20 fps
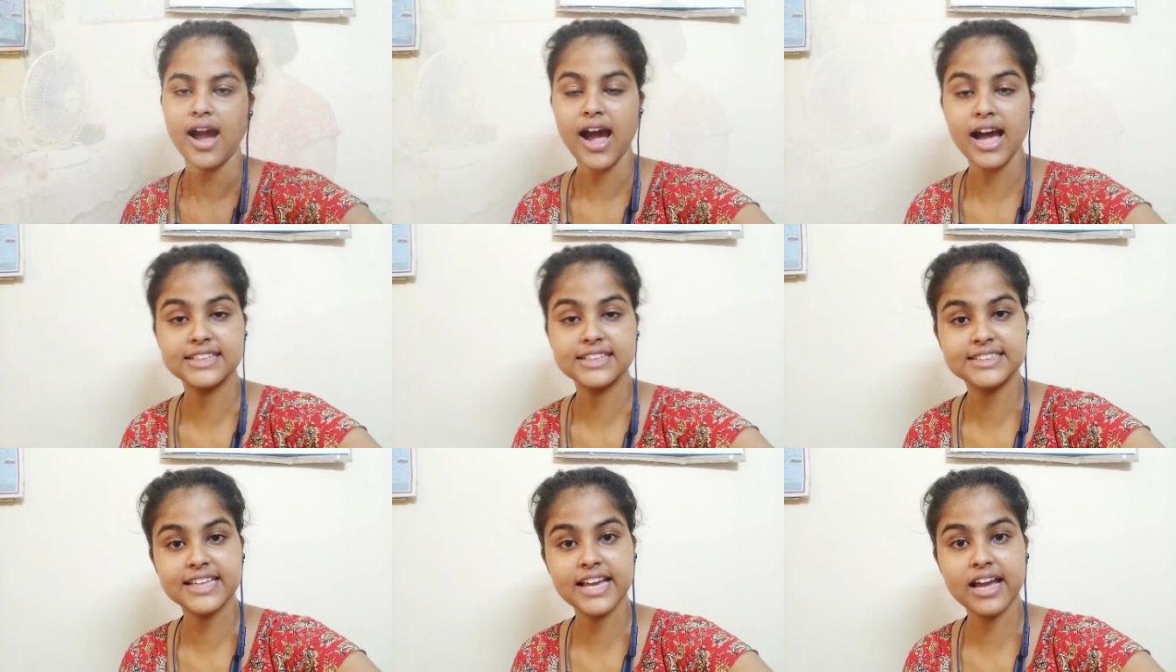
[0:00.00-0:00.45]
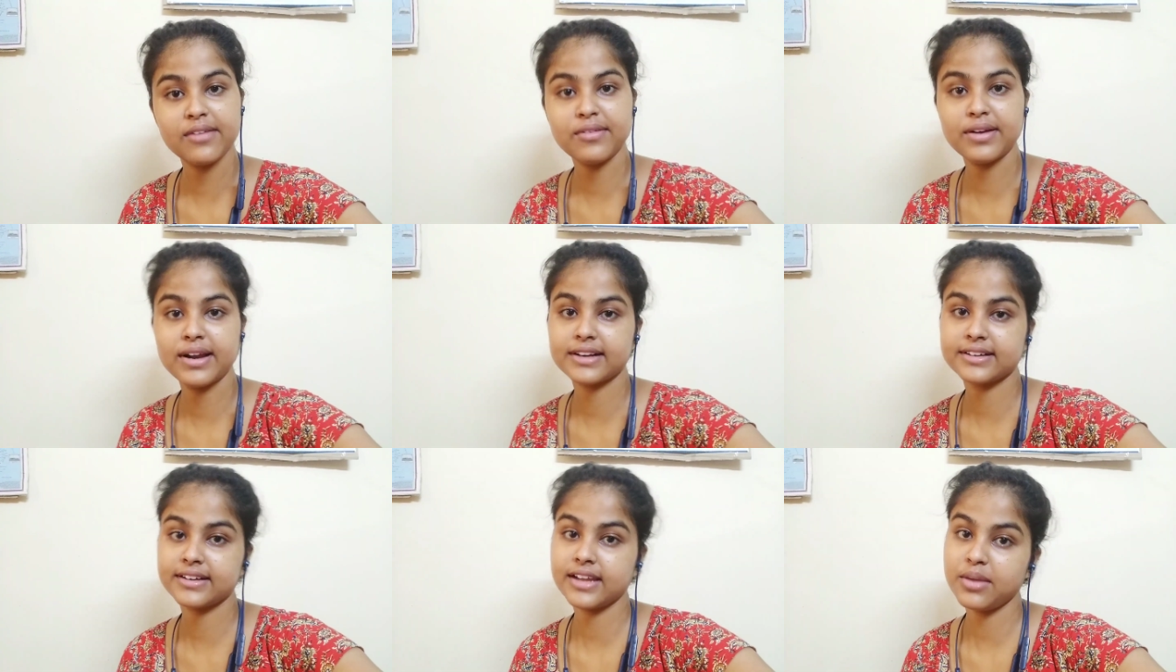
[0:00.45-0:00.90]
আজকে আবার
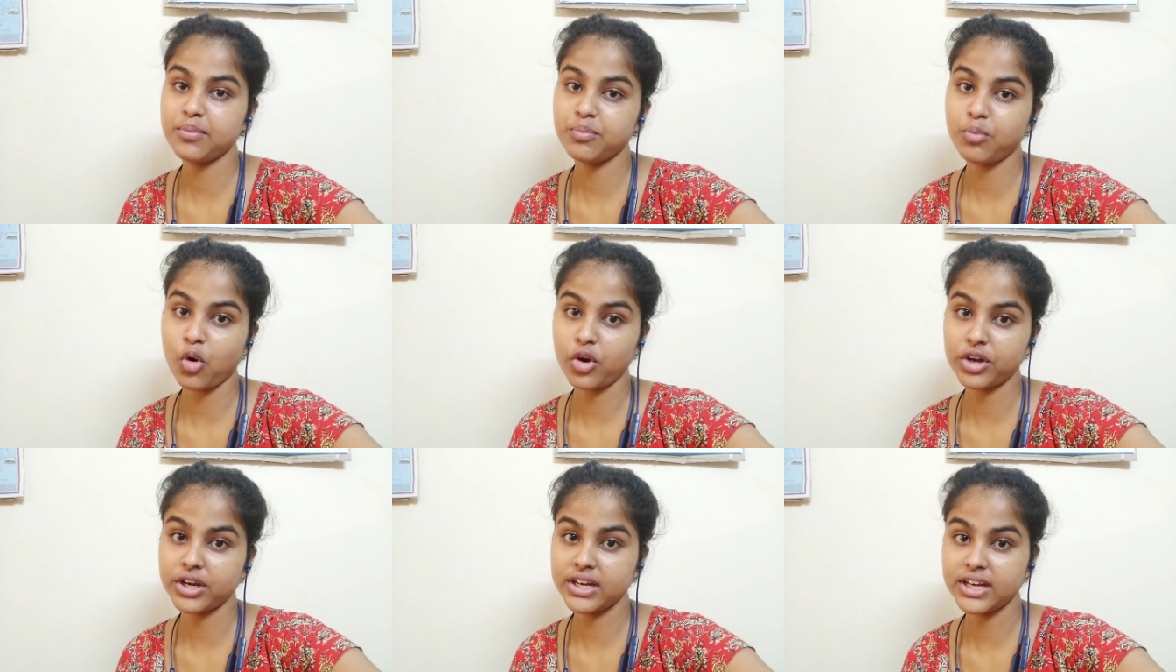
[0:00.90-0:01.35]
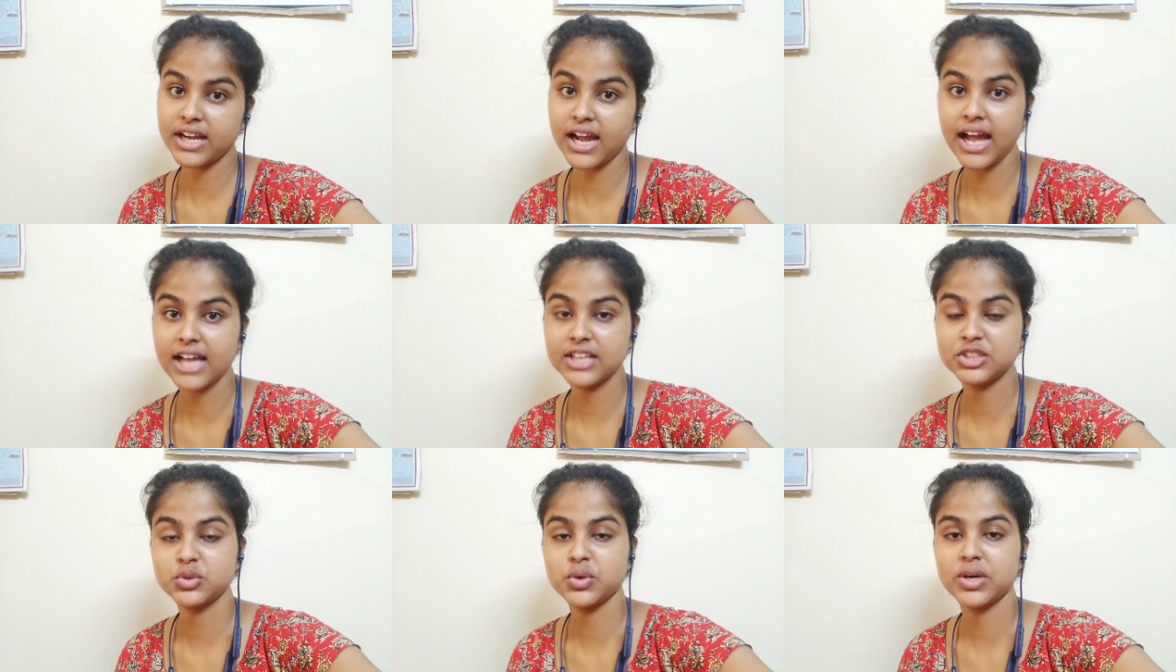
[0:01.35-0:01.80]
একটা ইম্পর্টেন্ট
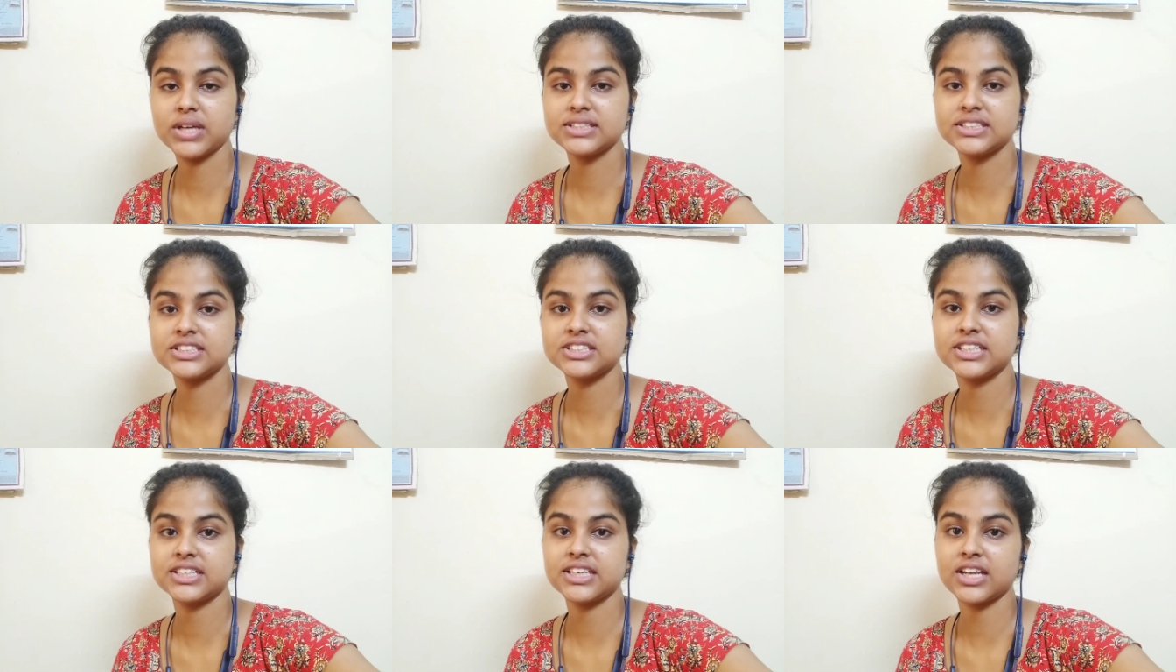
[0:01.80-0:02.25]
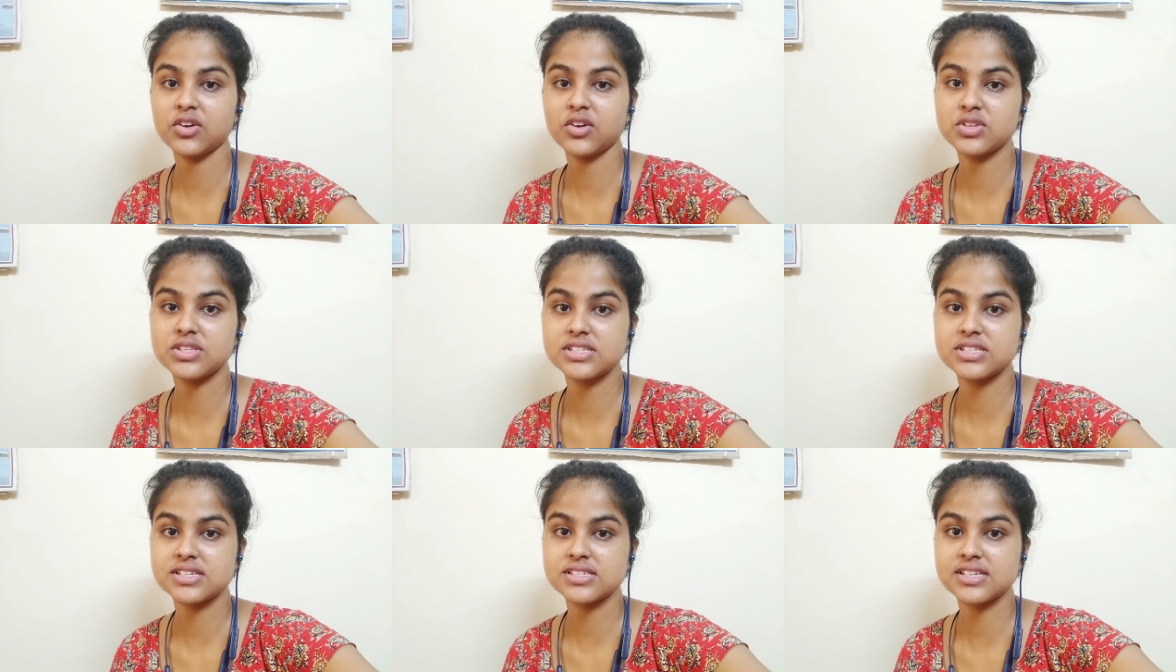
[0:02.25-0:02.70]
কাজও আছে সেটা
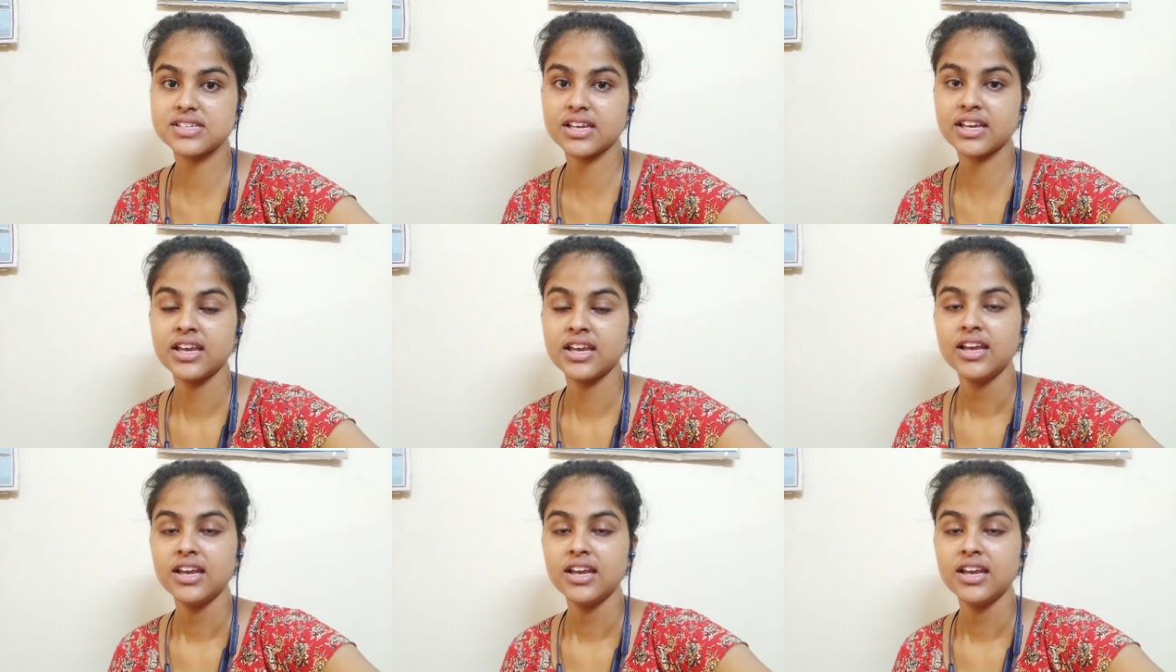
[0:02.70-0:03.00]
হচ্ছে যে